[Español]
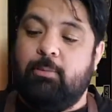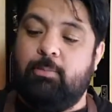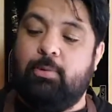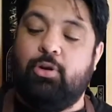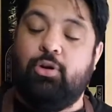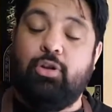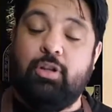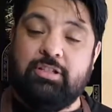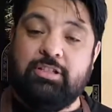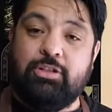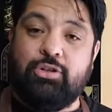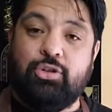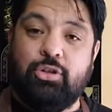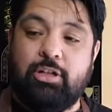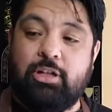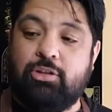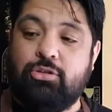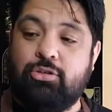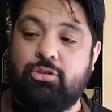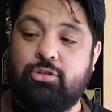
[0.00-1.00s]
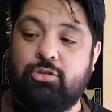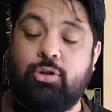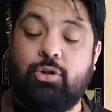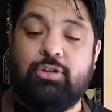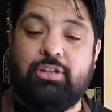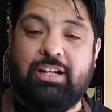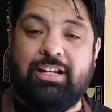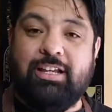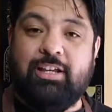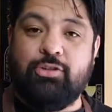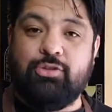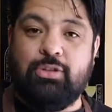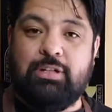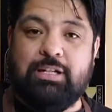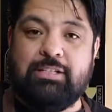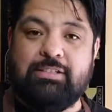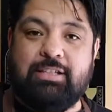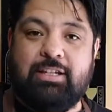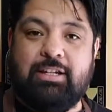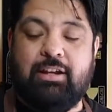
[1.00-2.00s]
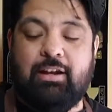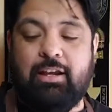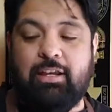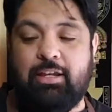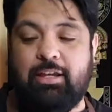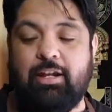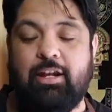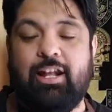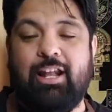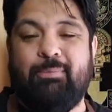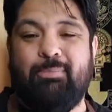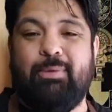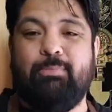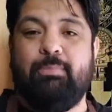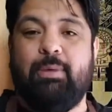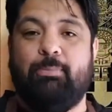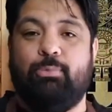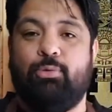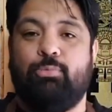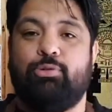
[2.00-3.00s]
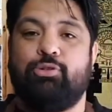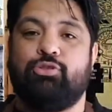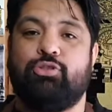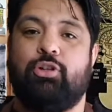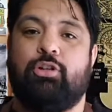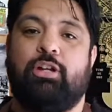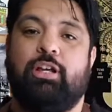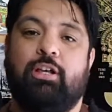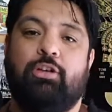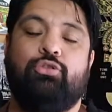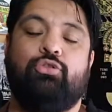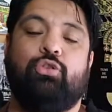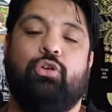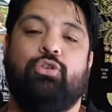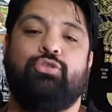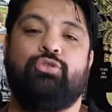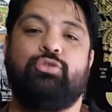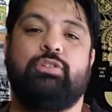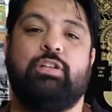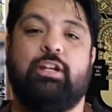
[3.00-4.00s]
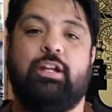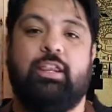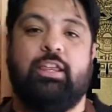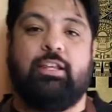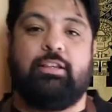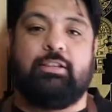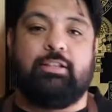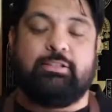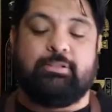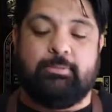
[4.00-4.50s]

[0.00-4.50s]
pero yo siento que estos cócteles que son así requieren la misma proporción en todos sus ingredientes.